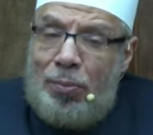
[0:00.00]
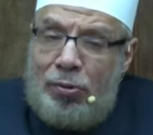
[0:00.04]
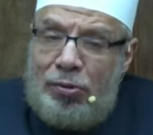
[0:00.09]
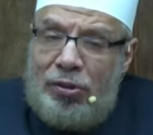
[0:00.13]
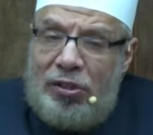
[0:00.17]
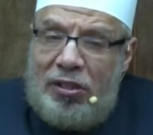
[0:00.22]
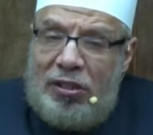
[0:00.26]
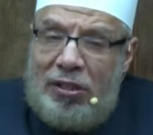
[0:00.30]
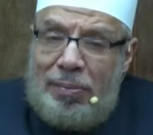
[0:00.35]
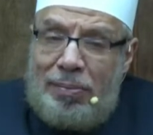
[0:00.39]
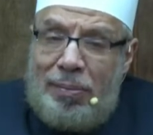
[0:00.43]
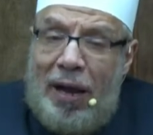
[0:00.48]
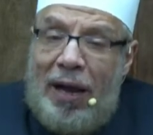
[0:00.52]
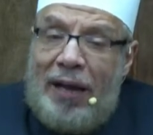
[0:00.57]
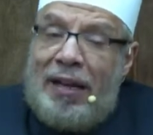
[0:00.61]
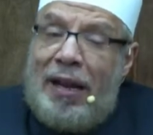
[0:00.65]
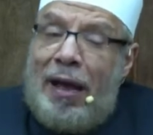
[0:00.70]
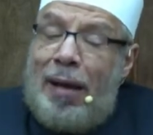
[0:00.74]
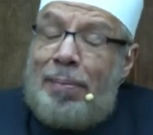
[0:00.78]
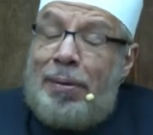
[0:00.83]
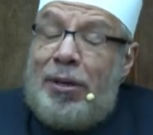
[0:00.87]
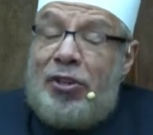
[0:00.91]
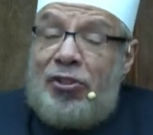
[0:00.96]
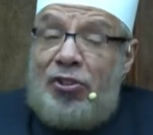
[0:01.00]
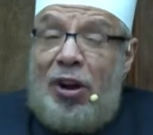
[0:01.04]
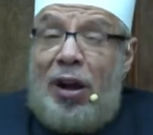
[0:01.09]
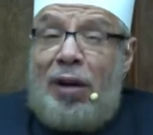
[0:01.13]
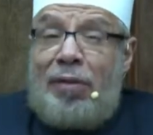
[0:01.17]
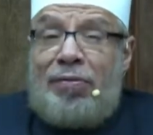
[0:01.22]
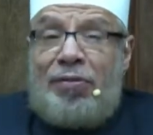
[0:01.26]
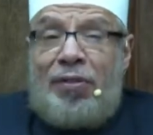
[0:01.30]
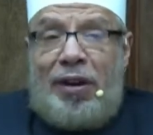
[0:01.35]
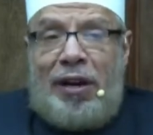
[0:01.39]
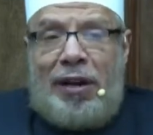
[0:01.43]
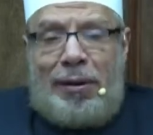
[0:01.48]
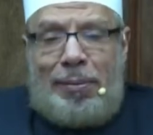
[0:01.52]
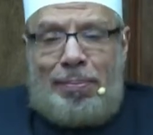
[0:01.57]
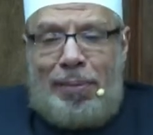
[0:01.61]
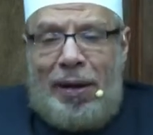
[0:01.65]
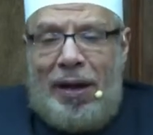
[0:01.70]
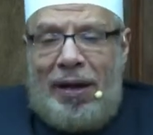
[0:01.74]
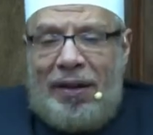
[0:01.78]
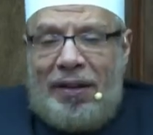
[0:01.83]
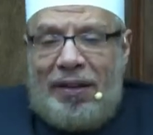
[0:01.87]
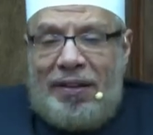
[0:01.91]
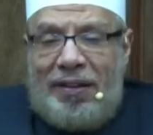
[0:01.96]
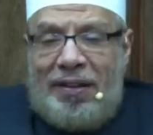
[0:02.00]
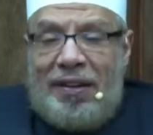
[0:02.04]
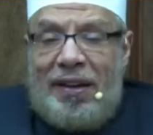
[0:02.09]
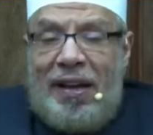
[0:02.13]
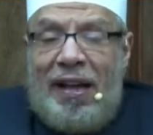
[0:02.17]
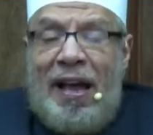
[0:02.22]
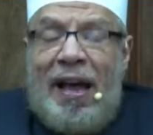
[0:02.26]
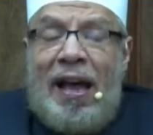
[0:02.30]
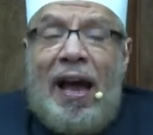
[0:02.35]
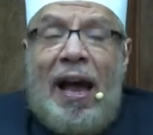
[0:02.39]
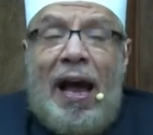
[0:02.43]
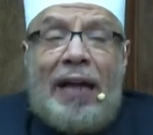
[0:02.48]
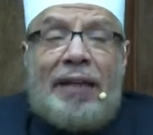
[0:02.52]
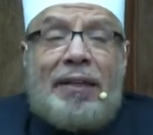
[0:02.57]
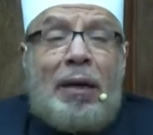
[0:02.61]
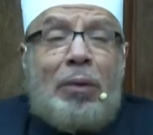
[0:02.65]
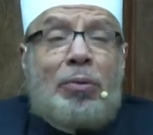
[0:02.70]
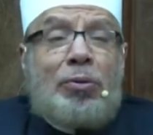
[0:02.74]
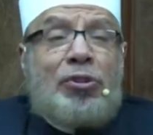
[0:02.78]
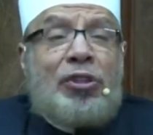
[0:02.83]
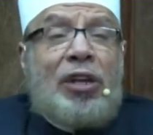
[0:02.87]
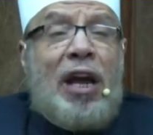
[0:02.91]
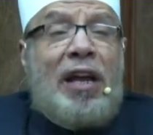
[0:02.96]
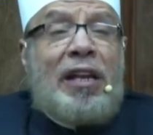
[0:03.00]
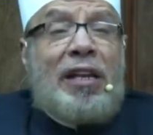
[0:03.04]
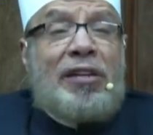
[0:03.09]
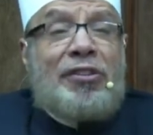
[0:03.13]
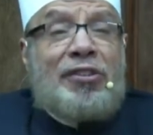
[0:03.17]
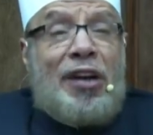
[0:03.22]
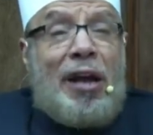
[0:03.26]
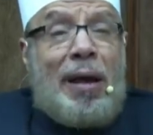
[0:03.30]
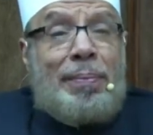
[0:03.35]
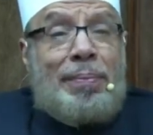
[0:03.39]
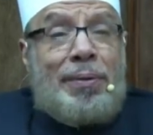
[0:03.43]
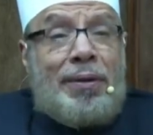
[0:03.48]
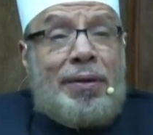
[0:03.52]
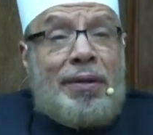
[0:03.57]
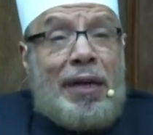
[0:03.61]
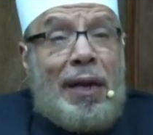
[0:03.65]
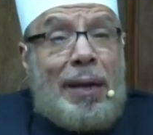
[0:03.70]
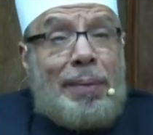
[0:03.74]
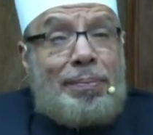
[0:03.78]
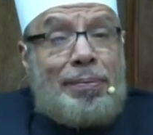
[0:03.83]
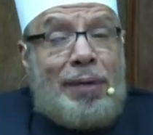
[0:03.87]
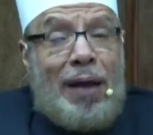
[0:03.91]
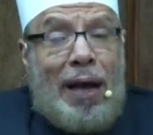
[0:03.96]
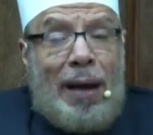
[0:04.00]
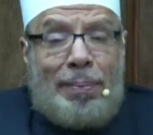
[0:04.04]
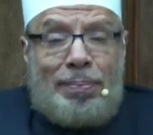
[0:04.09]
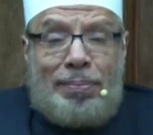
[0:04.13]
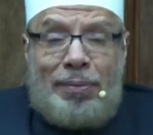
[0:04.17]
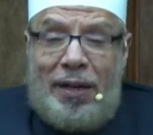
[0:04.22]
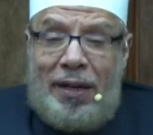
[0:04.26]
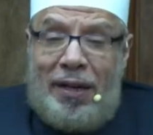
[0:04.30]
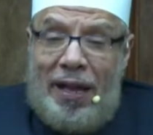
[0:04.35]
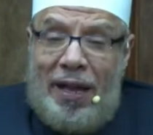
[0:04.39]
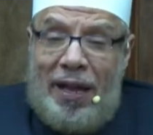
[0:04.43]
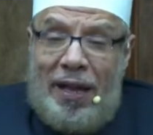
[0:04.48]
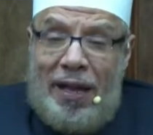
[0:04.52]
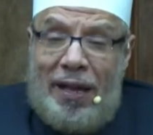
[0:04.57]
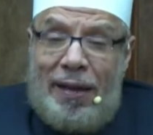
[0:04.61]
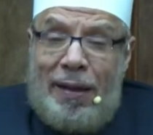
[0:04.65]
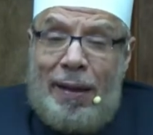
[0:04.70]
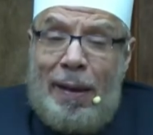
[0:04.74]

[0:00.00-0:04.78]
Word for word: مسلم عن أبي جعفر الباقر أنه سأل جابر بن عبد الله